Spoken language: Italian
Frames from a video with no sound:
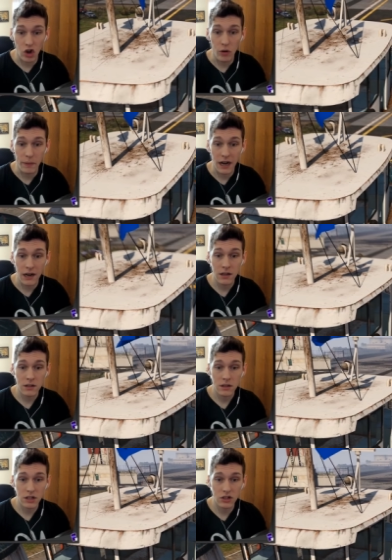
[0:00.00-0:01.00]
sopra.
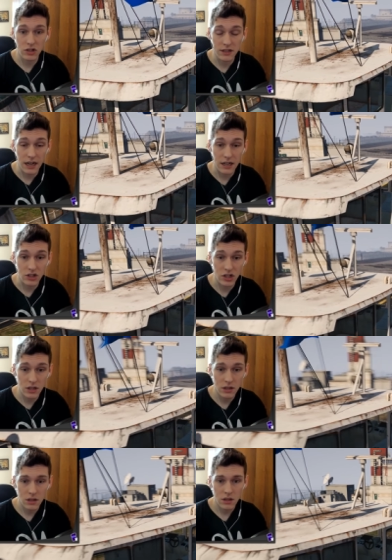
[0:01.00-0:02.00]
Riesco a
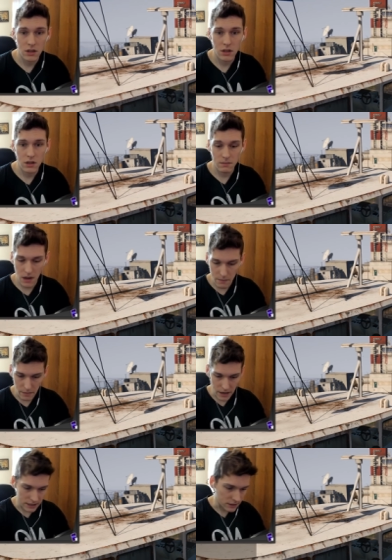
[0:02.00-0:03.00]
entrarci? Mamma
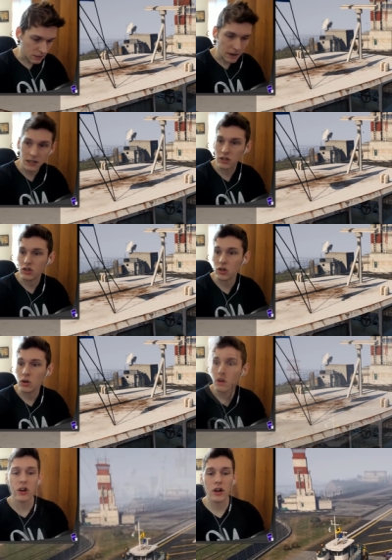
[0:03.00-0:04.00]
mia che antipatici io
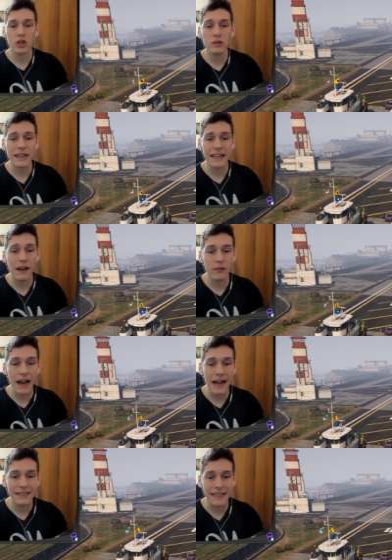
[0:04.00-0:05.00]
Allora ne ho dovuta creare
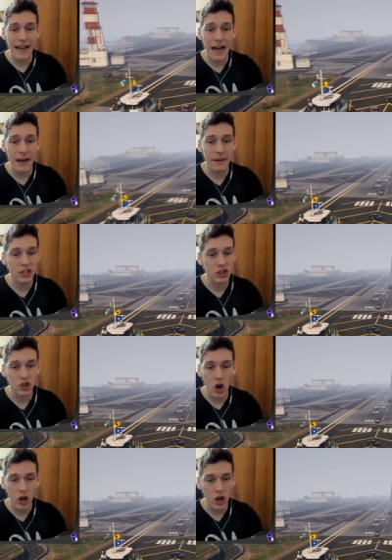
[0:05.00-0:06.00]
un'altra Ma ci
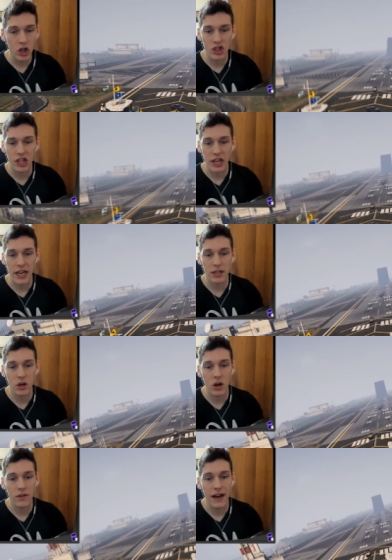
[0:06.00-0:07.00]
sono io ci
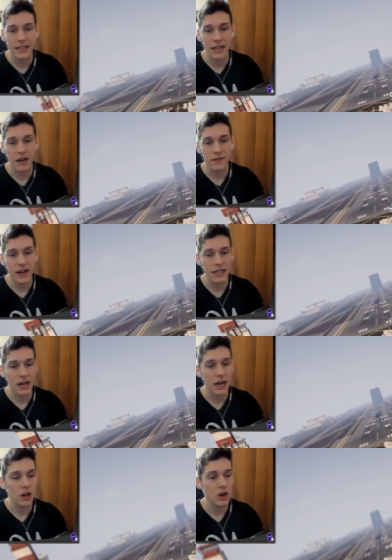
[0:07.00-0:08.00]
credo Vada
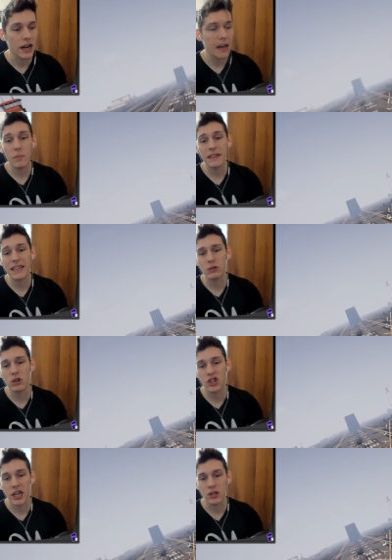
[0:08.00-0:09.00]
vada Allora devo prendere i
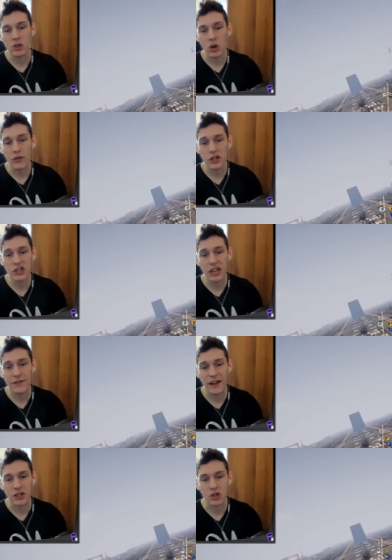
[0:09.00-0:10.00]
200 Forse ce la
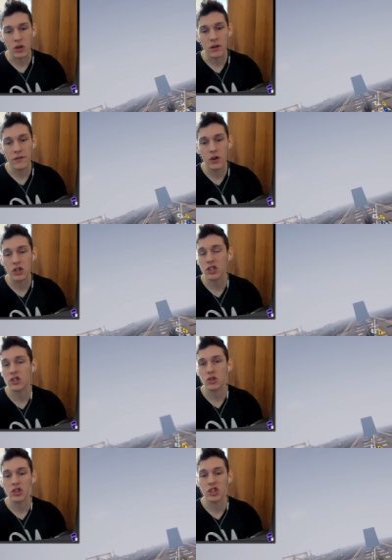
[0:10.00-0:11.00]
faccio Forse
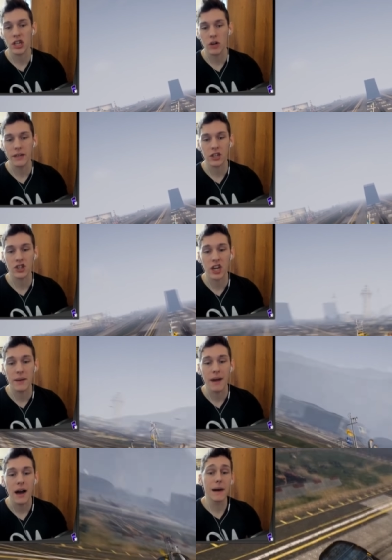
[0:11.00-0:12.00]
se non si gira come una
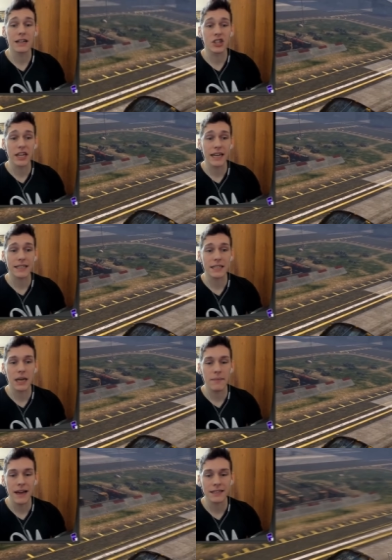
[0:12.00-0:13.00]
scema Ma girati
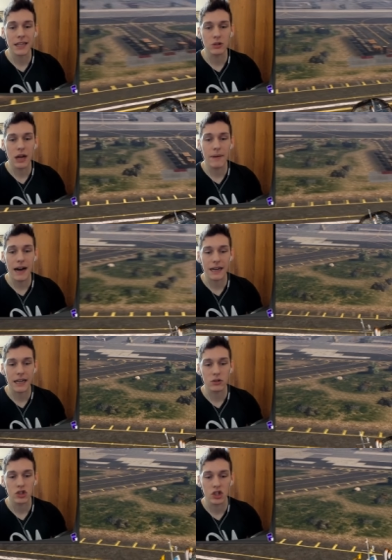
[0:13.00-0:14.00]
demente di una
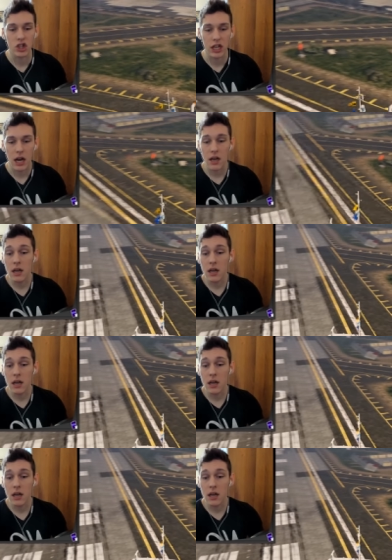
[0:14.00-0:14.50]
barca non si gira